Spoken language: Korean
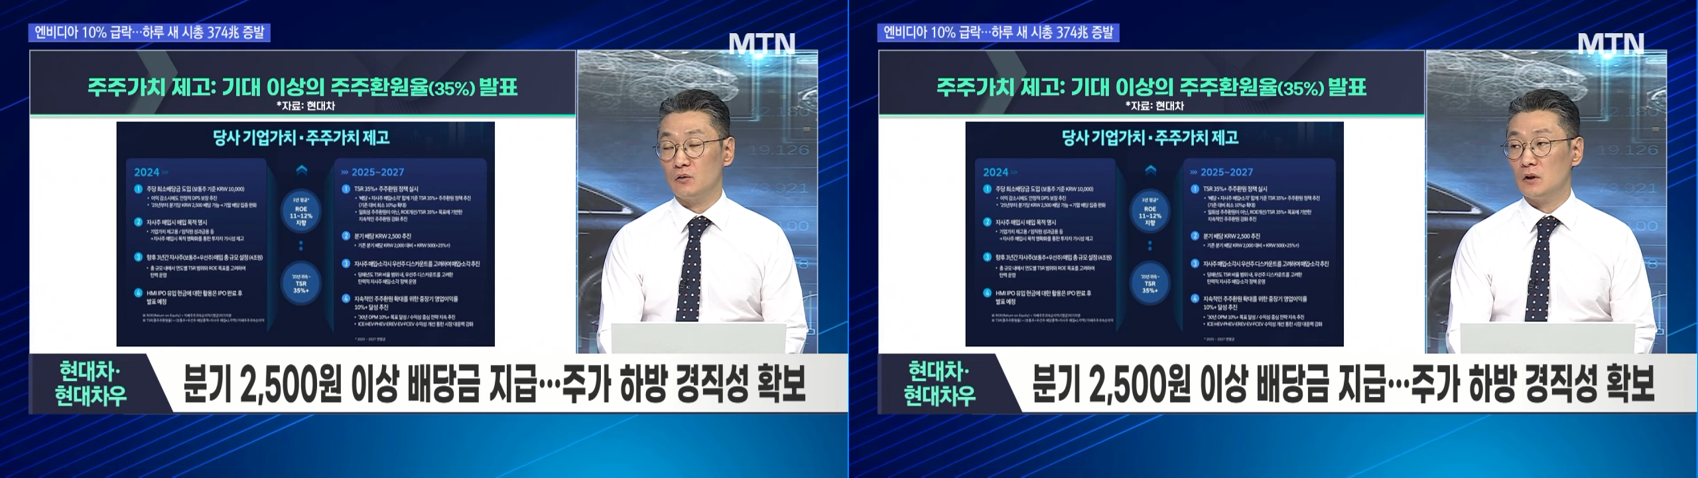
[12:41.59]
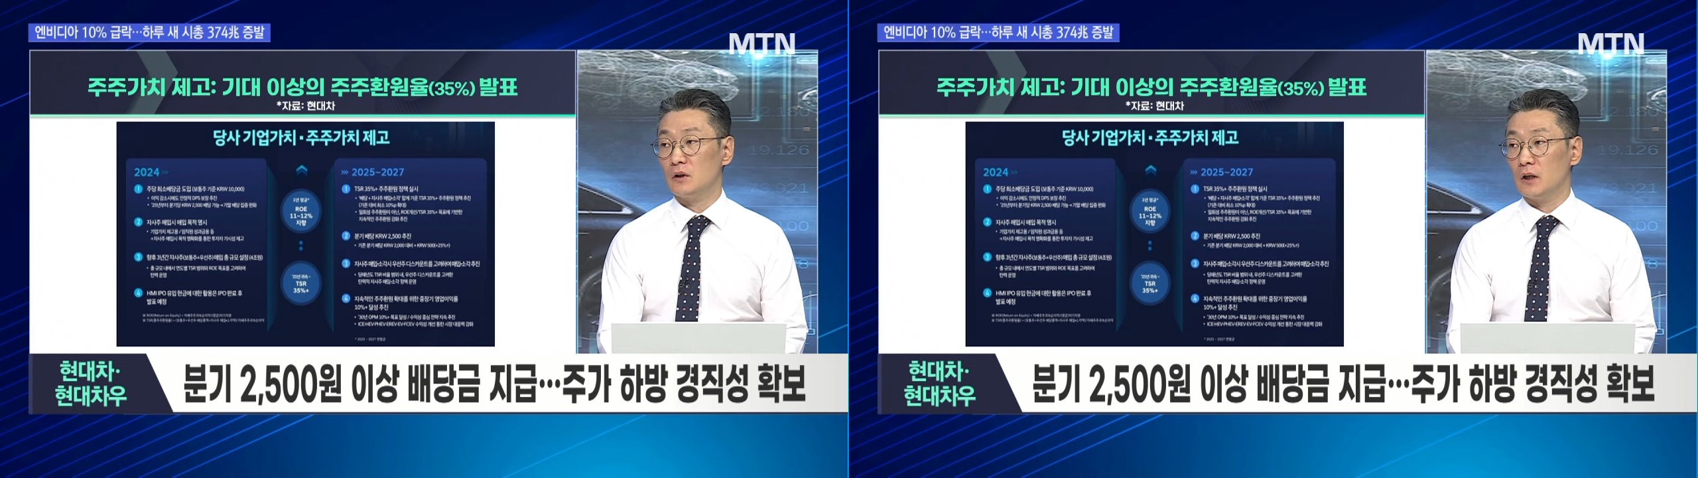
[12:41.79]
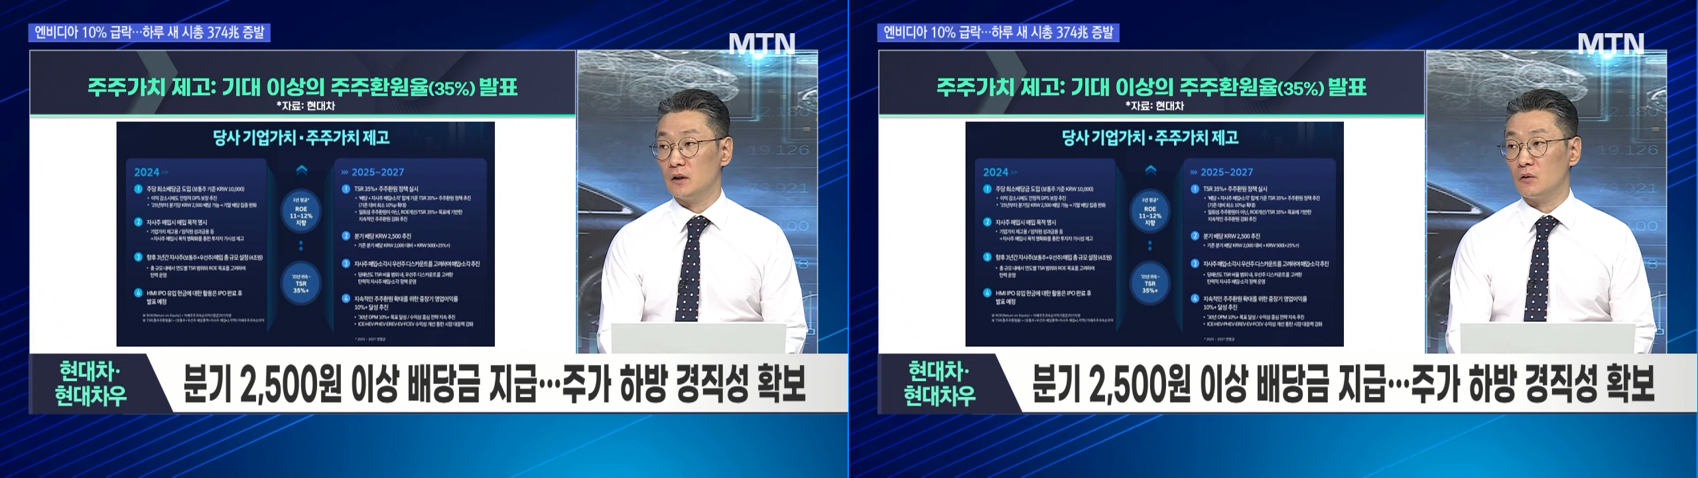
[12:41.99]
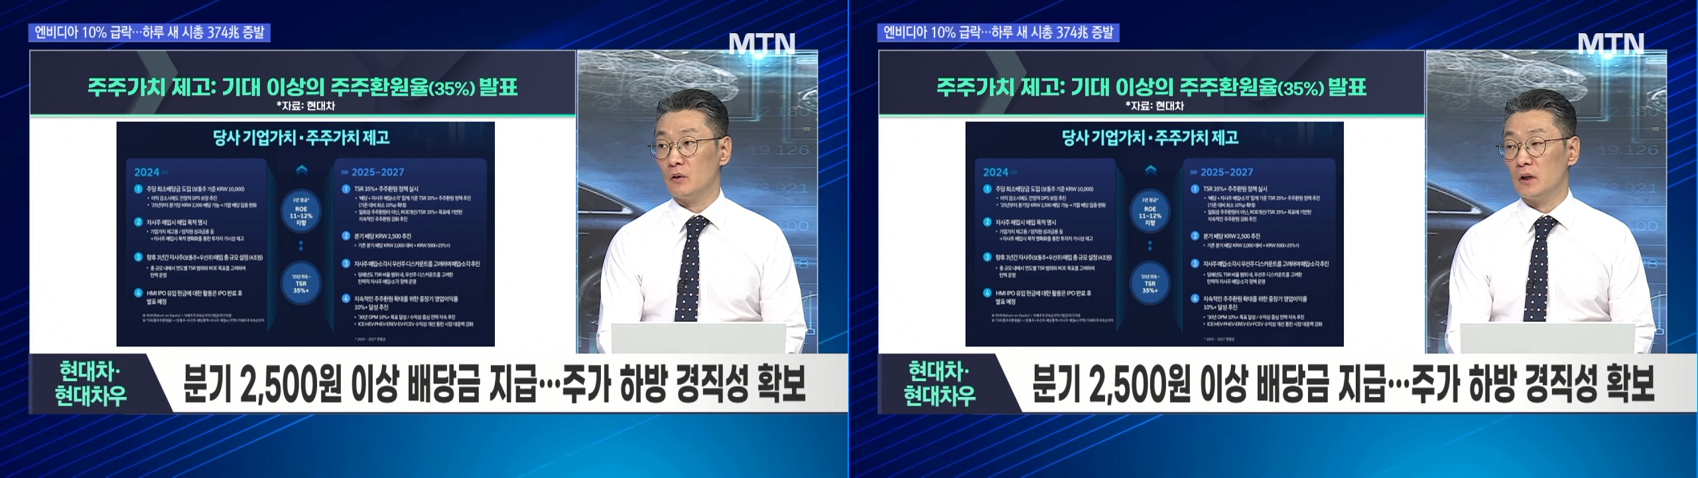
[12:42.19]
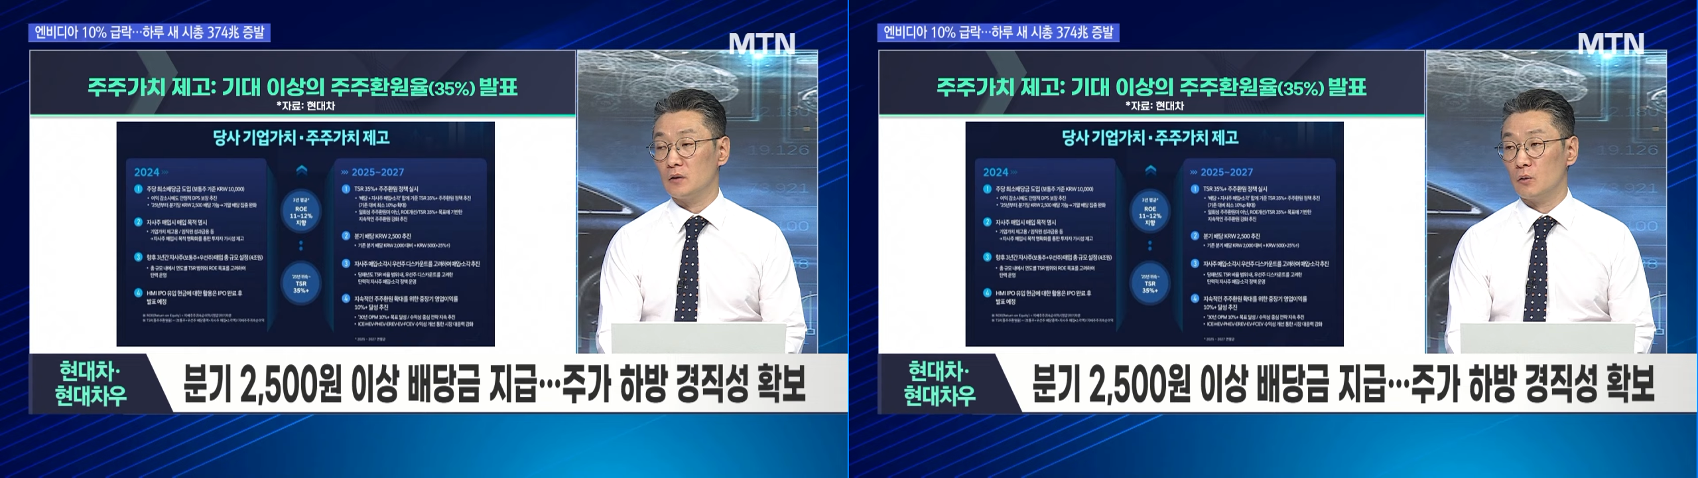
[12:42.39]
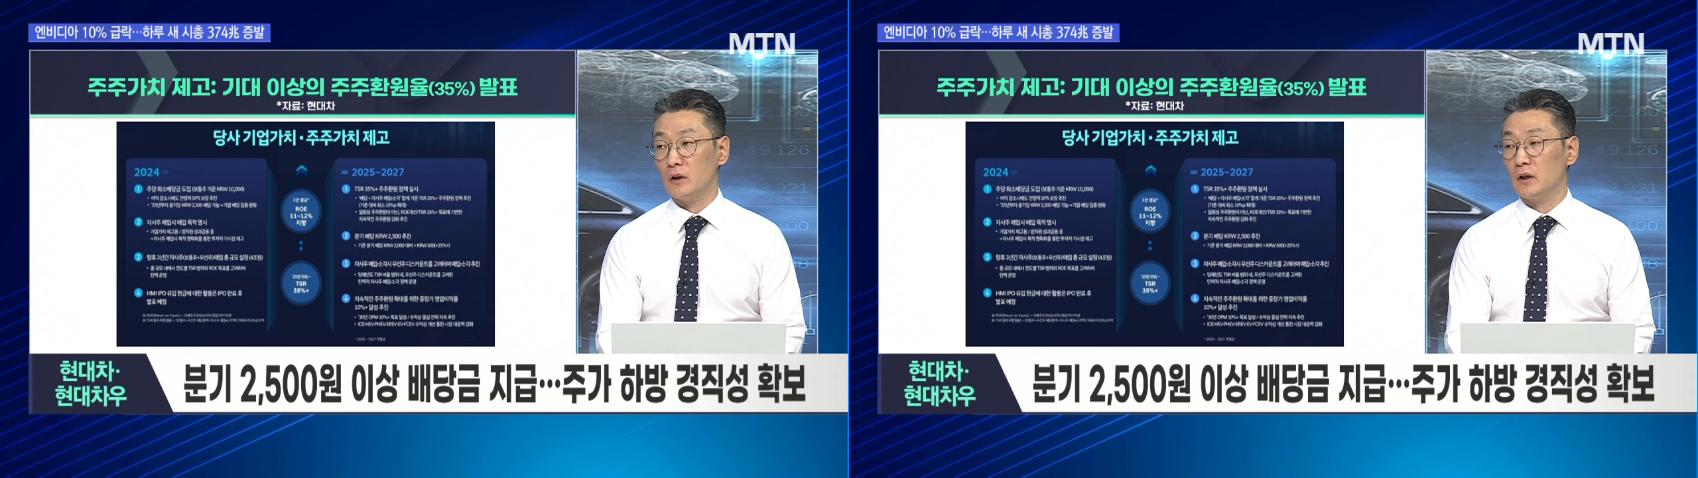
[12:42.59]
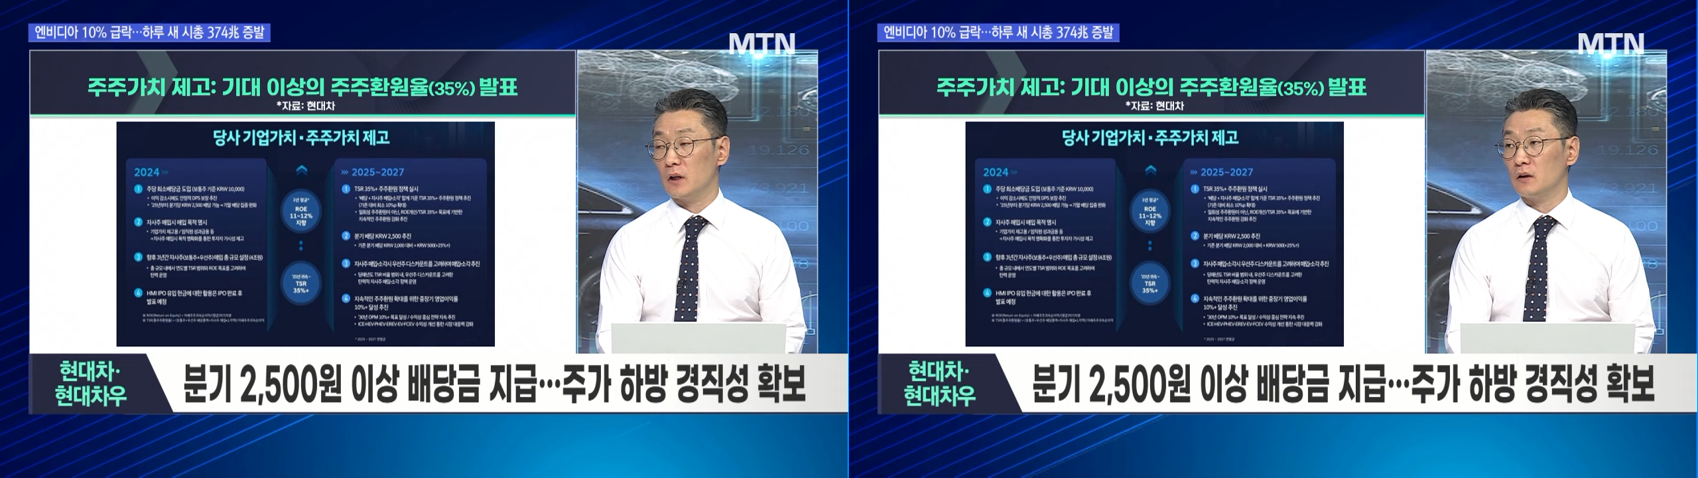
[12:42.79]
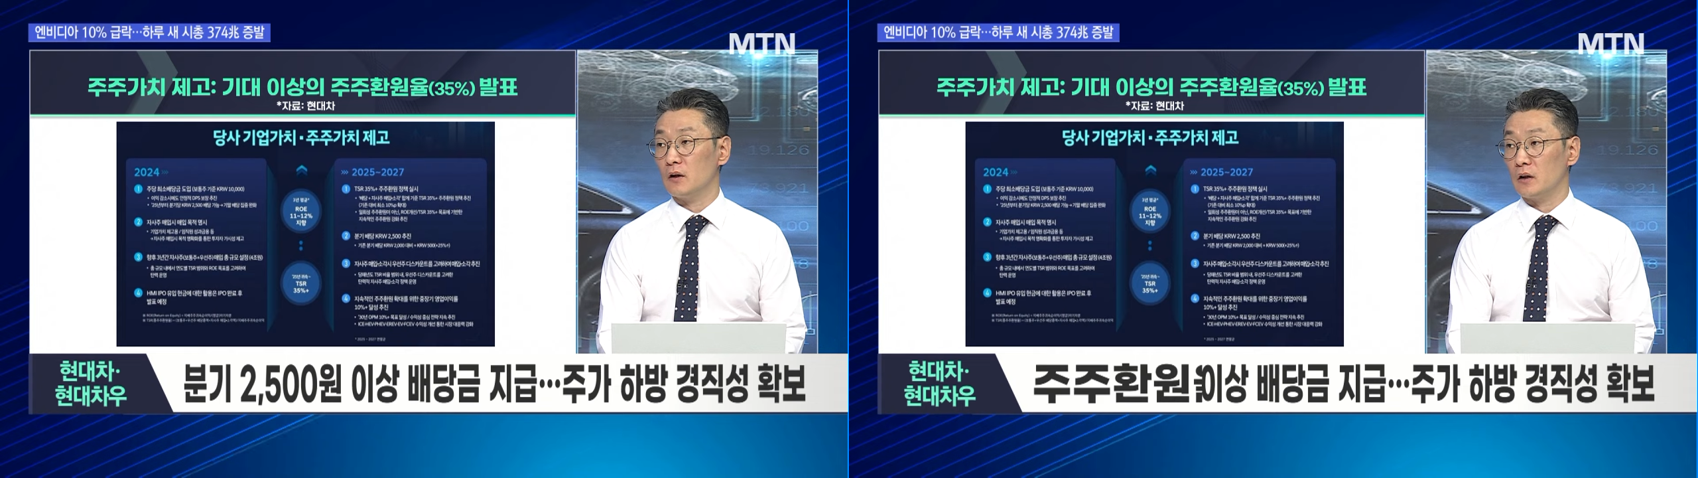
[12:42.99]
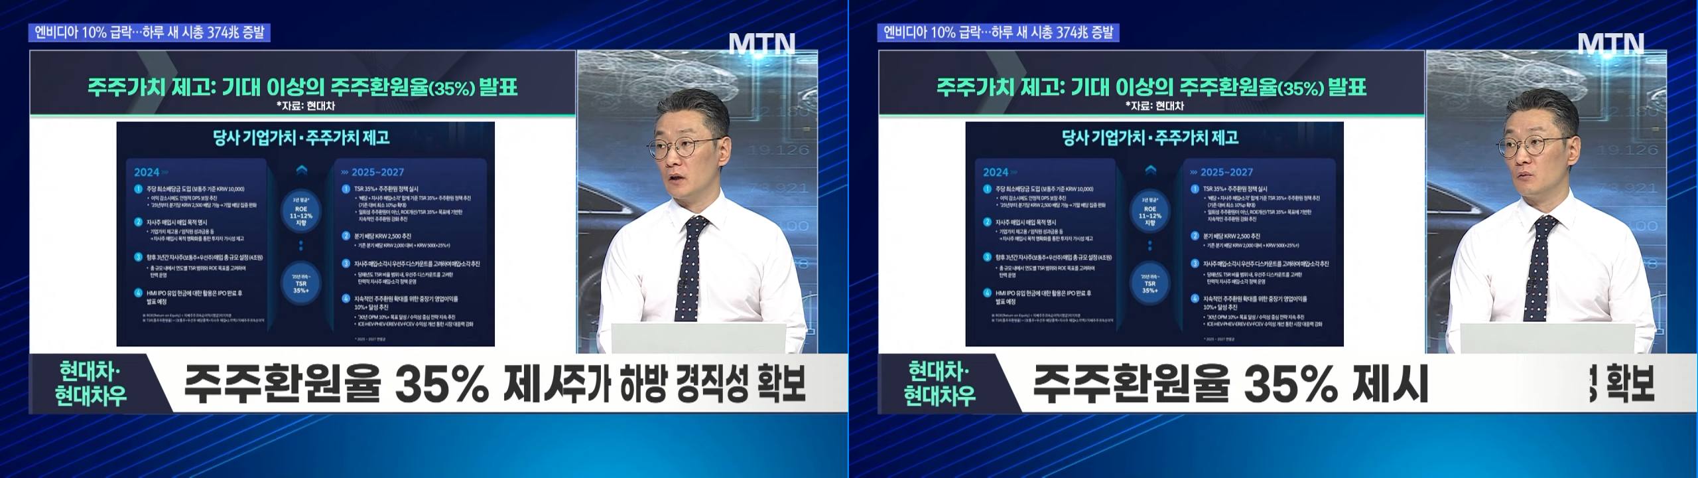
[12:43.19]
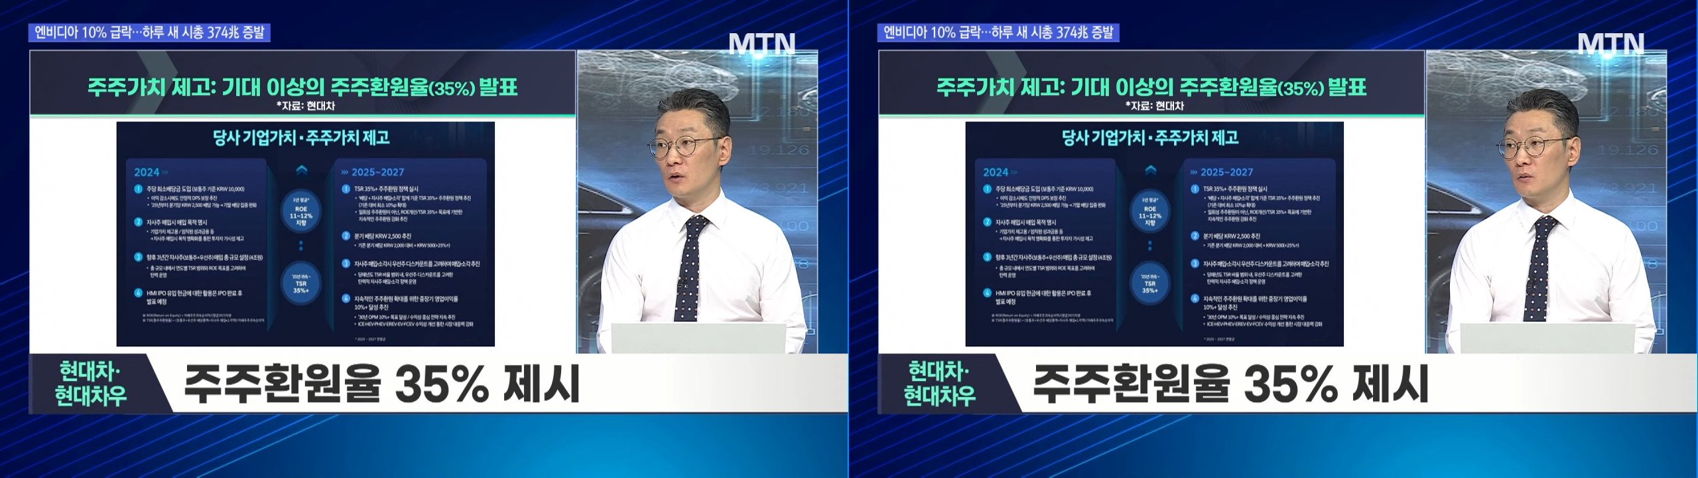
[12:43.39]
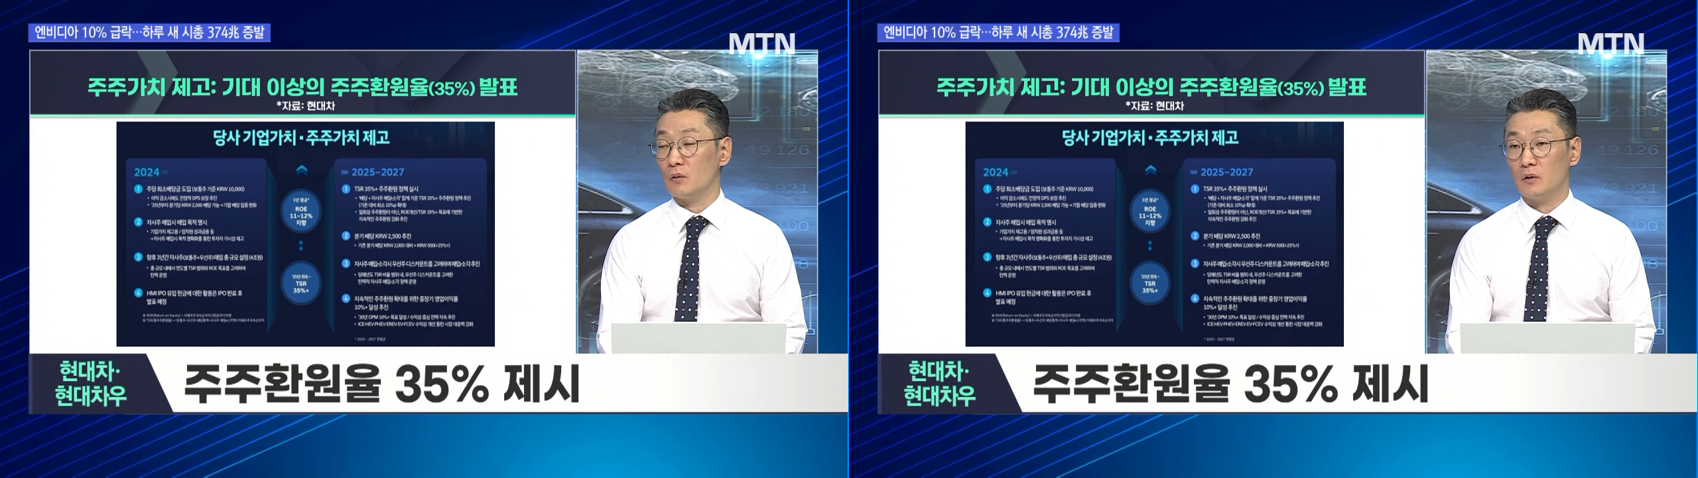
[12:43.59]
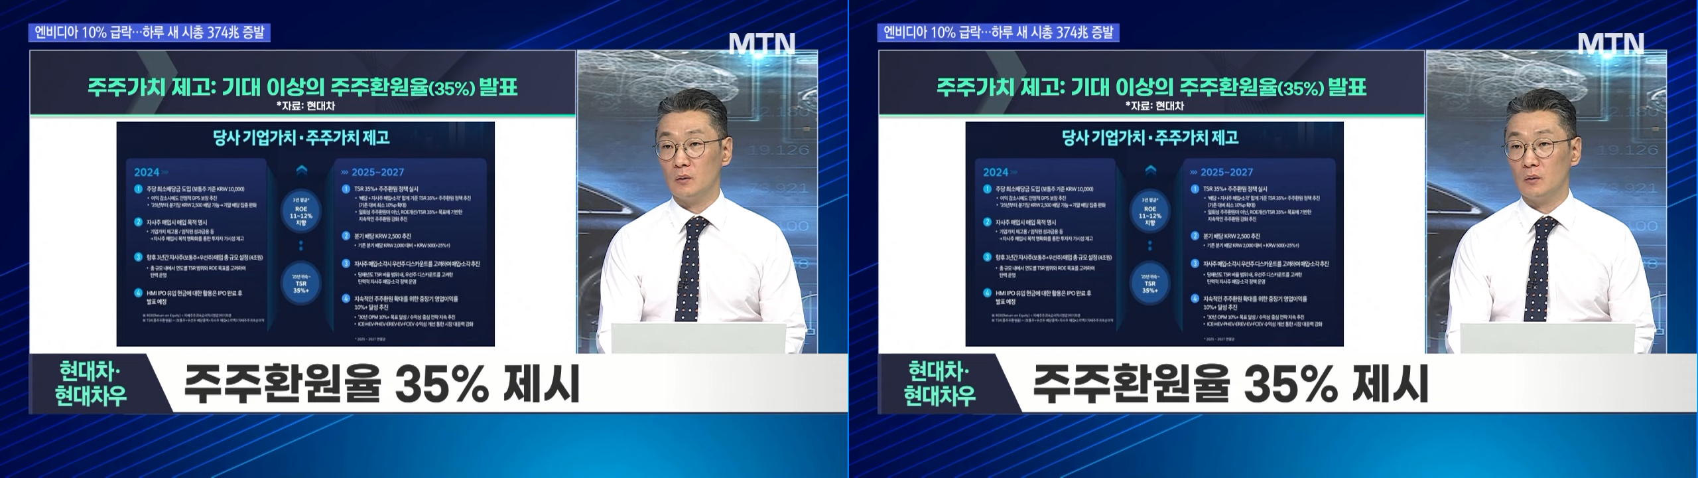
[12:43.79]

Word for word: 취득한 이후에 소각하겠다 얘기하고 있고